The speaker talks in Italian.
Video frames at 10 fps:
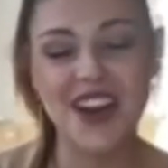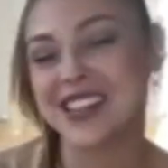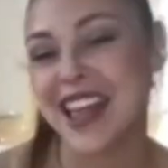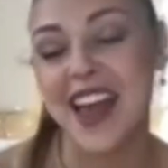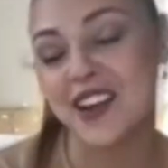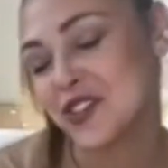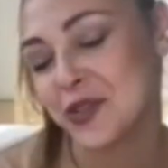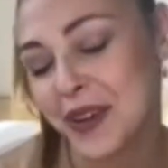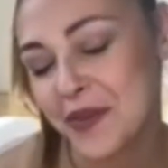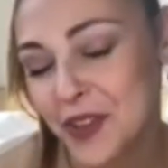Ero
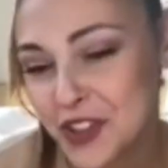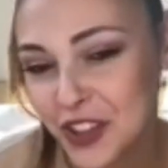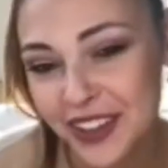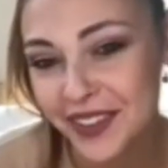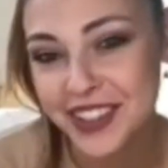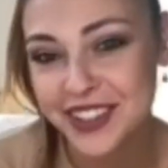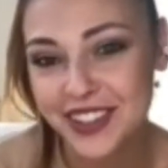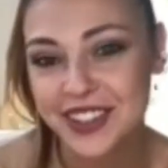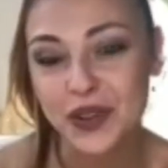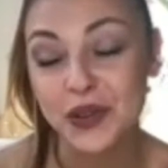super emozionata, questo
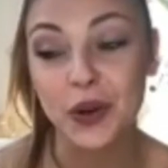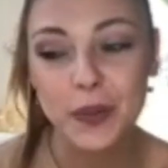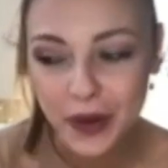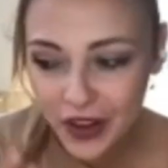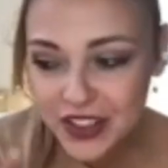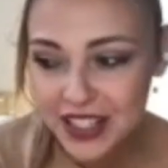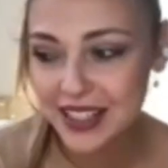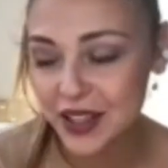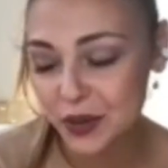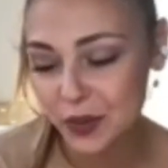sicuro, però c'è
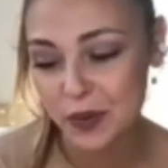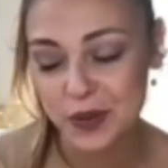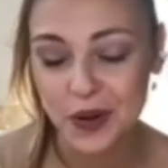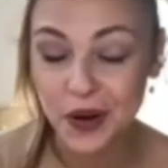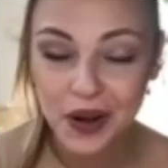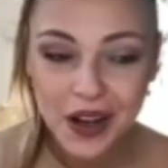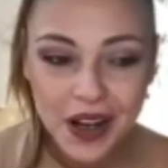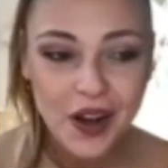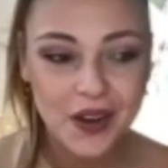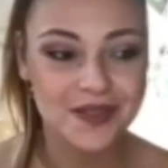stato proprio
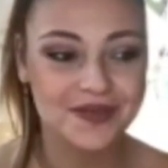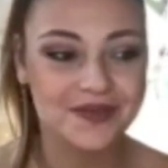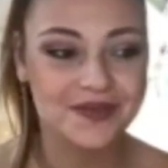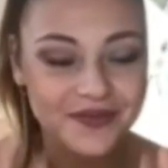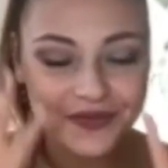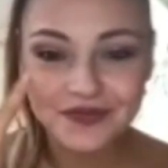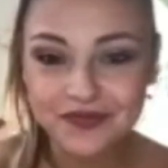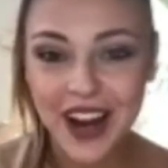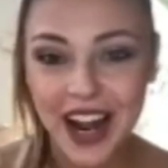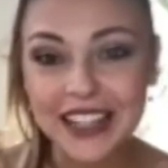mm,
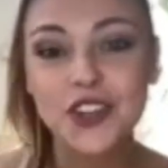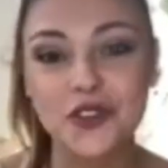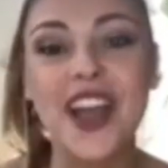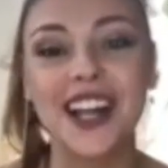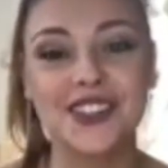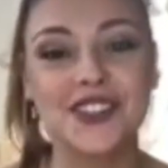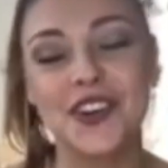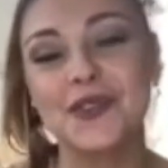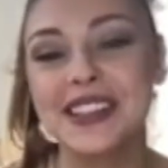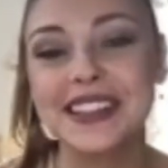un altro
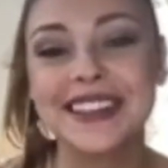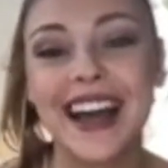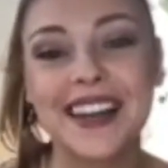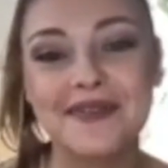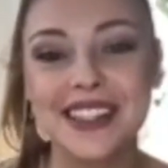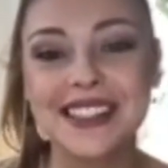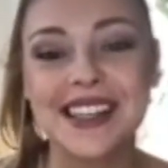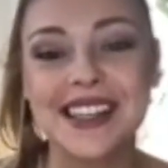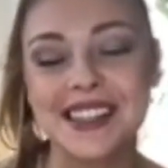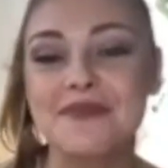viaggio mentale
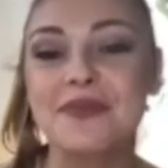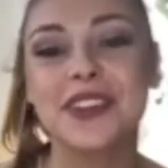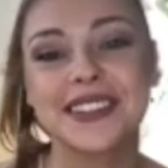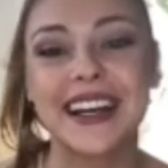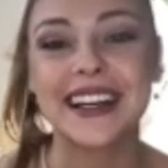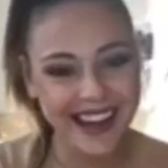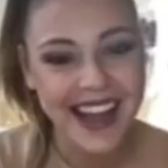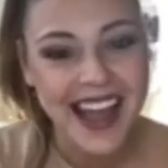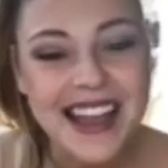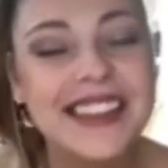abbastanza eh. importante.
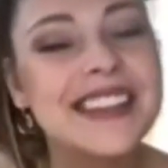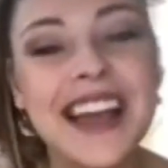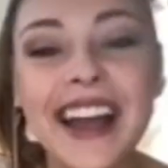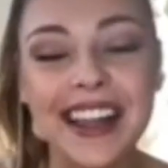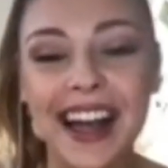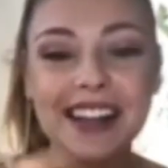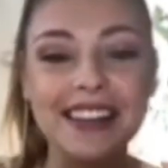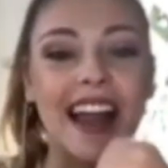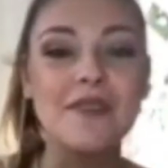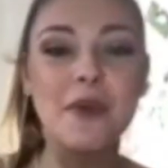Sì, sai, da,
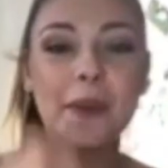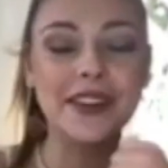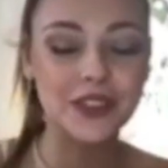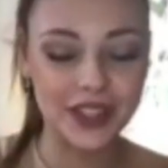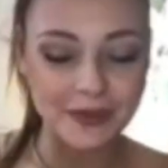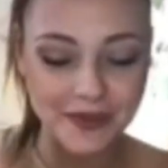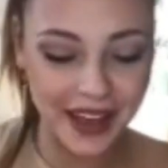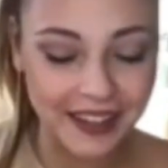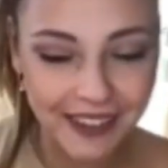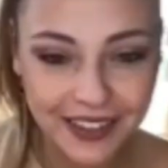dal momento che mi è
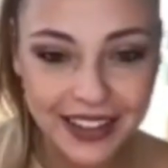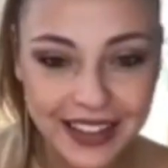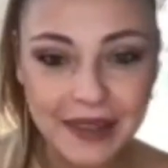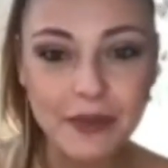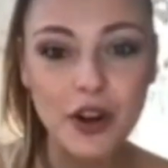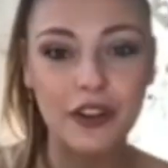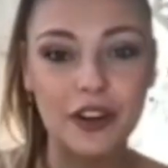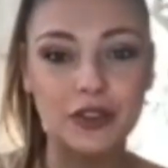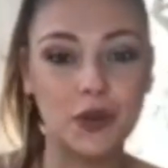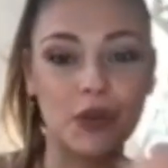arrivato il libro ho
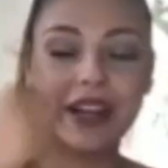fatto un